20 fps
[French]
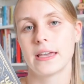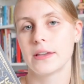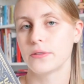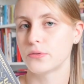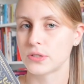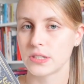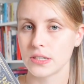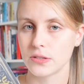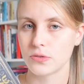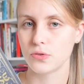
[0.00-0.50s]
et
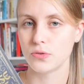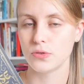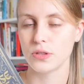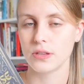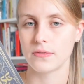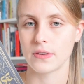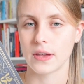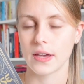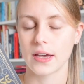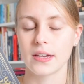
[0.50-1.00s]
aussi de
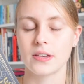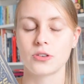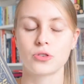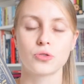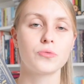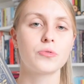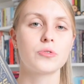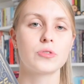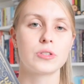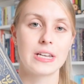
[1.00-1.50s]
l'univers, et je
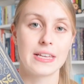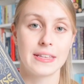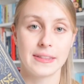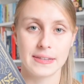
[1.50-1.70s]
trouve que cela est